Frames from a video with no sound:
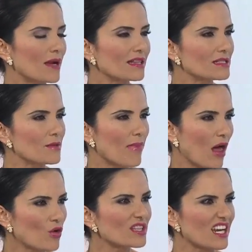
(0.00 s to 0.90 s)

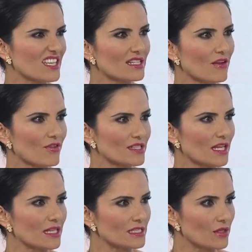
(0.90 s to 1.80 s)
participado, entre ellas La Fiesta
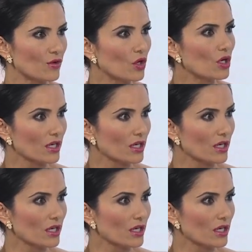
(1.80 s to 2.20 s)
del Chivo,